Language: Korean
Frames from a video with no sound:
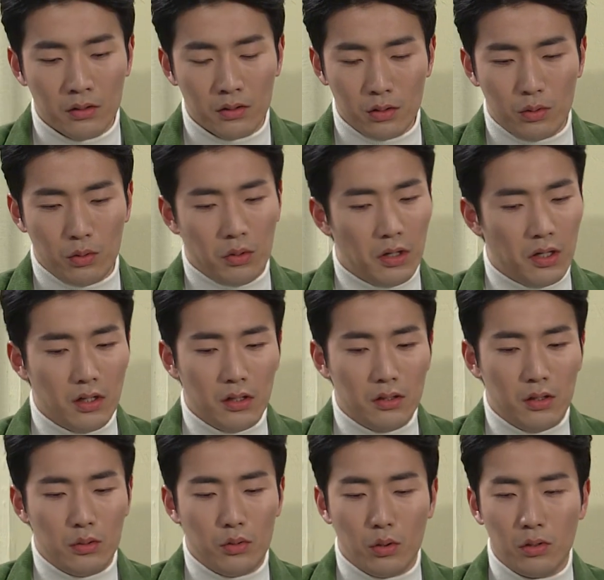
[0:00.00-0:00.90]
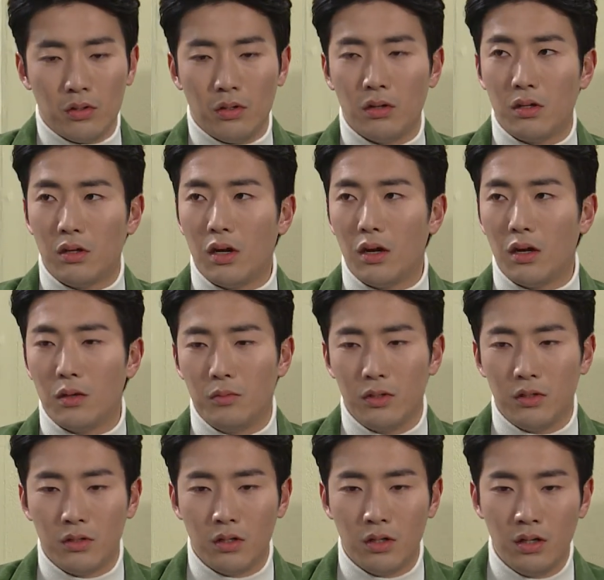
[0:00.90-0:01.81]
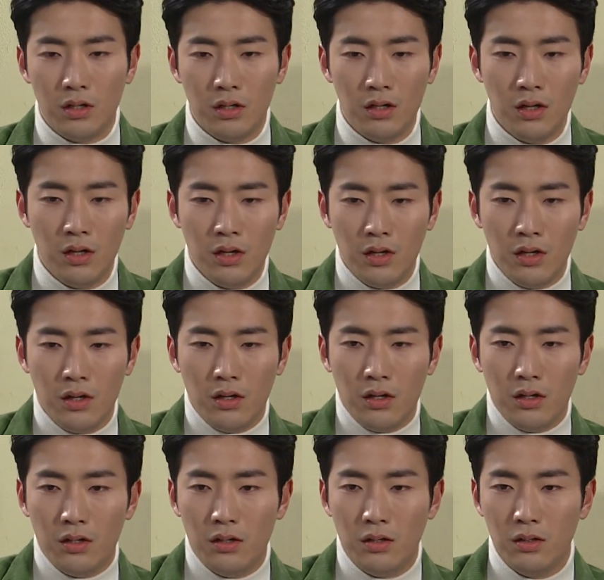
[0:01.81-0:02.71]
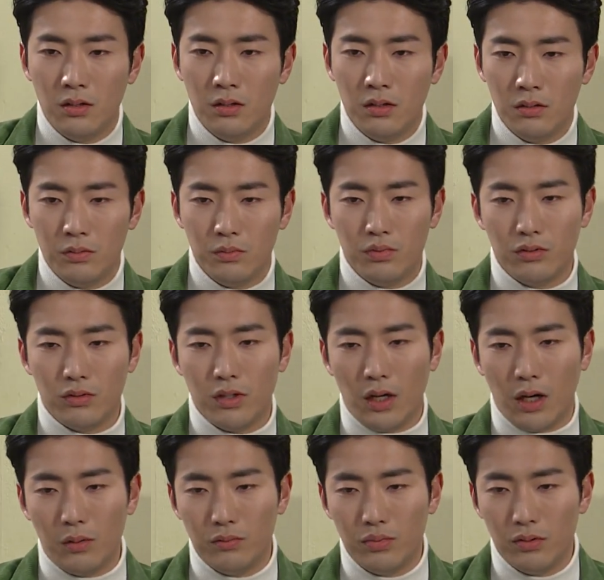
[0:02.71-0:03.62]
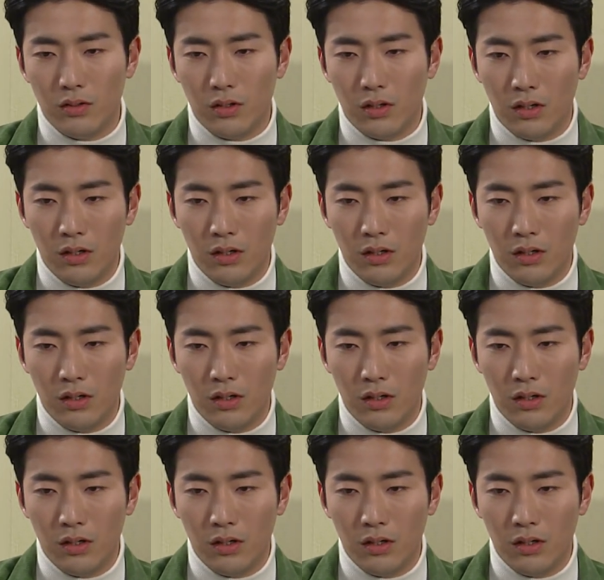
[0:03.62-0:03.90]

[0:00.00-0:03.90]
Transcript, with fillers: 그 또라이한테 속은 걸 생각하면은 분이 안 풀려.